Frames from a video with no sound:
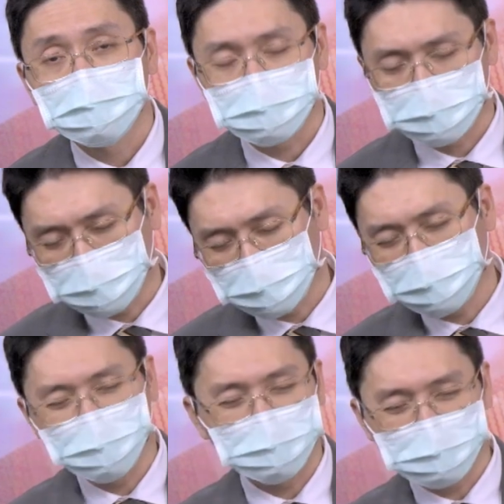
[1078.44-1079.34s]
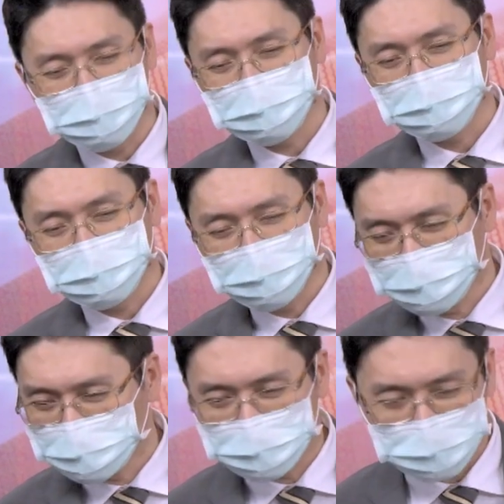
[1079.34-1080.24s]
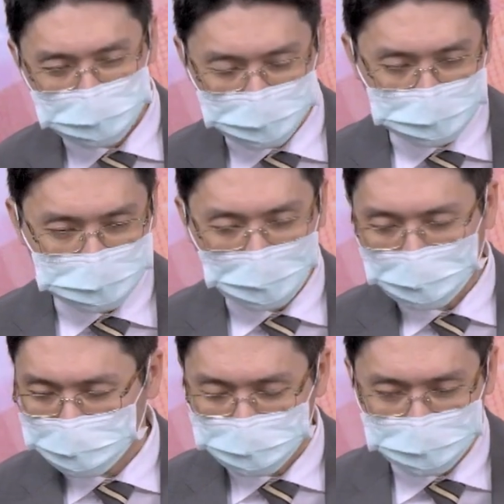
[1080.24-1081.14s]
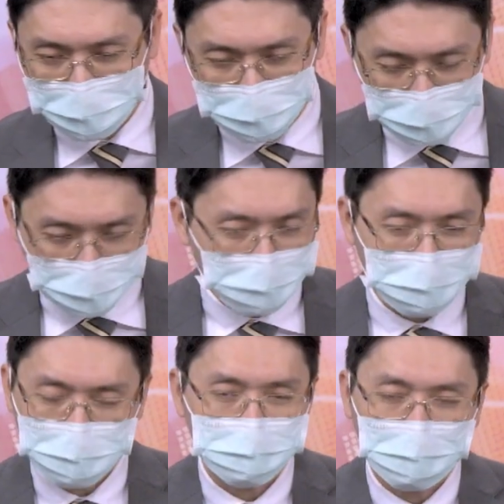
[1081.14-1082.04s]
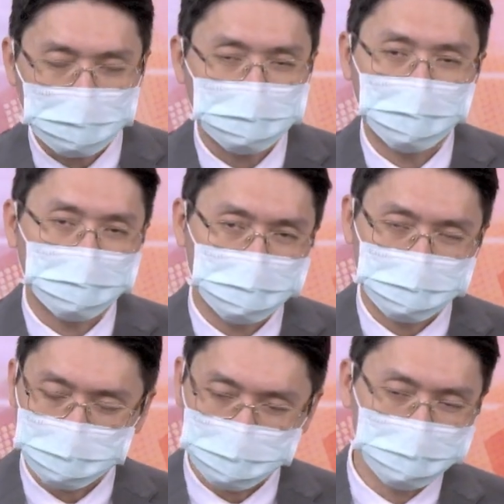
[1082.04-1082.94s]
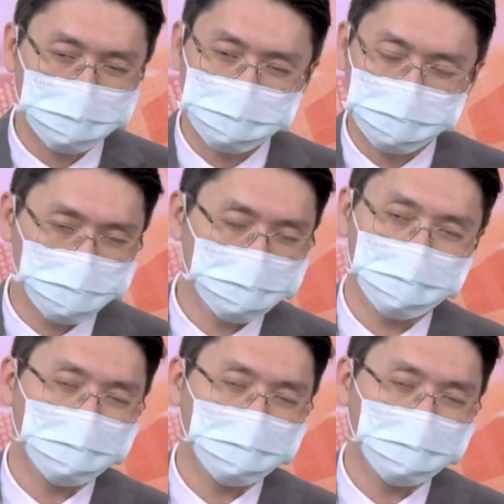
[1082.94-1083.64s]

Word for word: 车用的认证期很长，一旦 OK 拿下就都是五年、